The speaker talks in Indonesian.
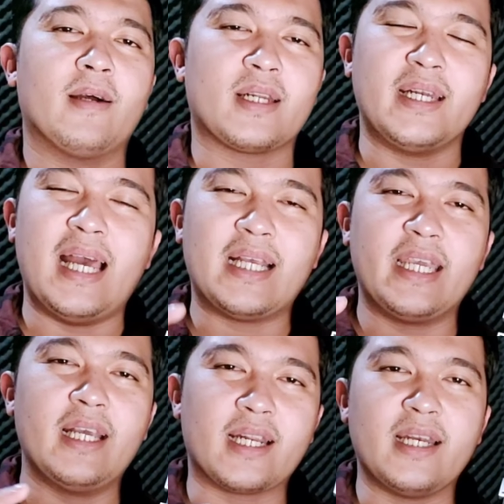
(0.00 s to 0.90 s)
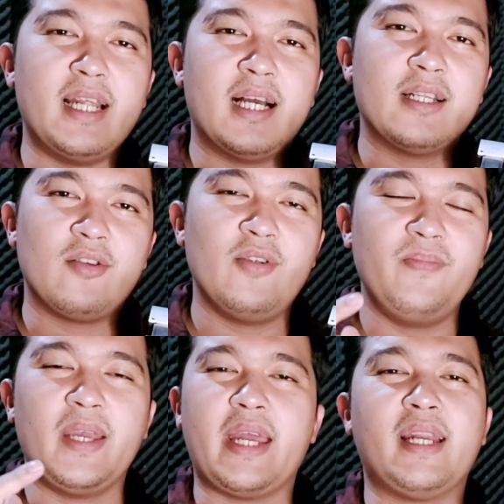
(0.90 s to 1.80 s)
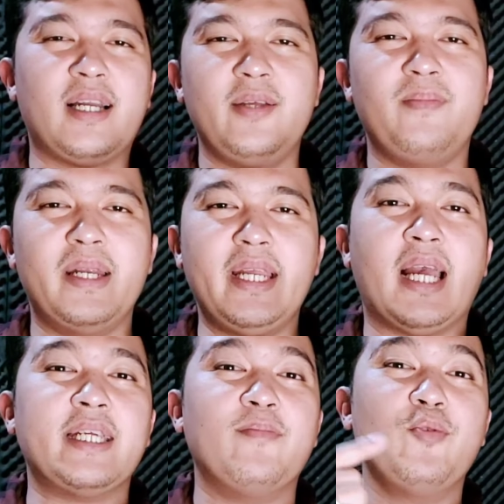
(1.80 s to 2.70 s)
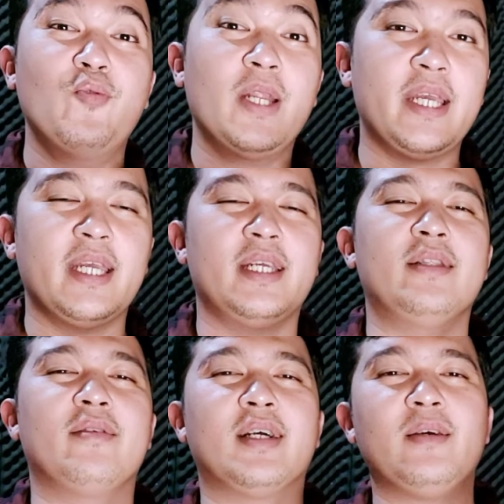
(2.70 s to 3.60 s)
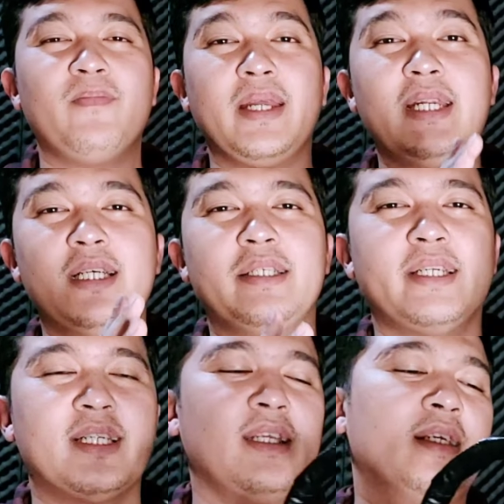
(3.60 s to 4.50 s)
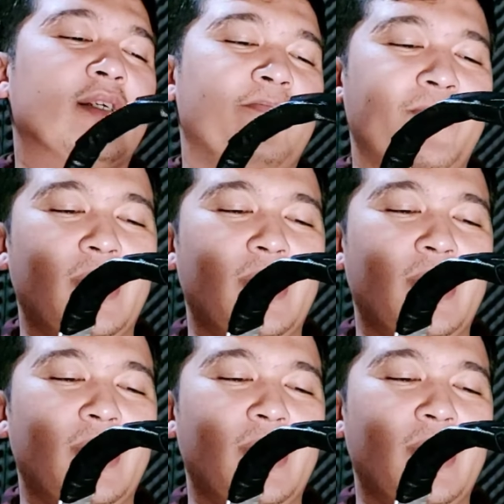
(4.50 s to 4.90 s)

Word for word: daging rendang itu lebih enak dibanding ayam gulai gitu karena beda genrenya.